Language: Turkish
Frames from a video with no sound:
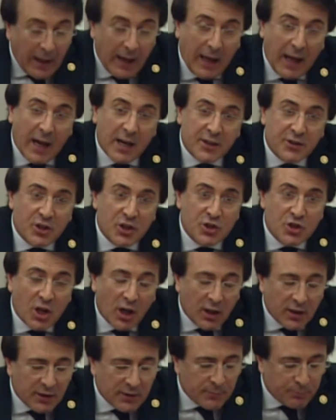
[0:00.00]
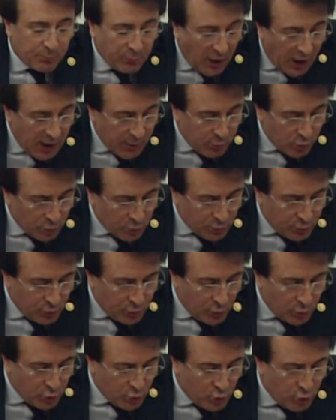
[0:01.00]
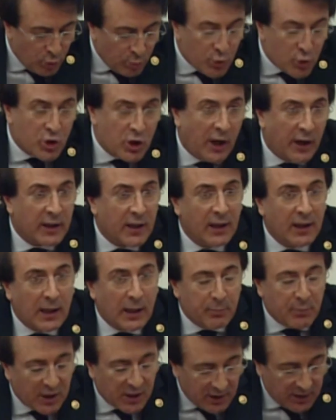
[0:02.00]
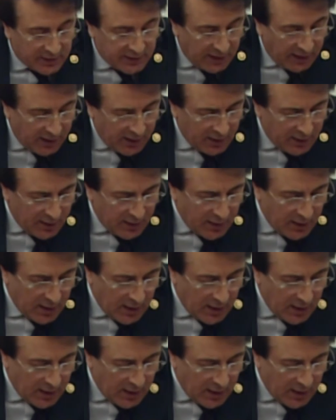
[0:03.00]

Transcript: Erzincan, Bayburt, Gümüşhane ile birlikte